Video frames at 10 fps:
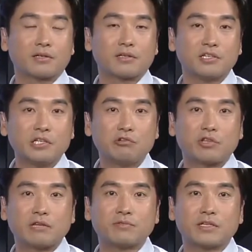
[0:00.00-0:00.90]
그, 그
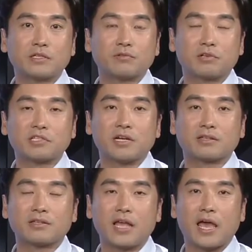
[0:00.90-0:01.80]
이유 때문에 지금 그러신 것
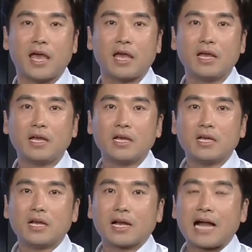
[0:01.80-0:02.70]
같은데 네.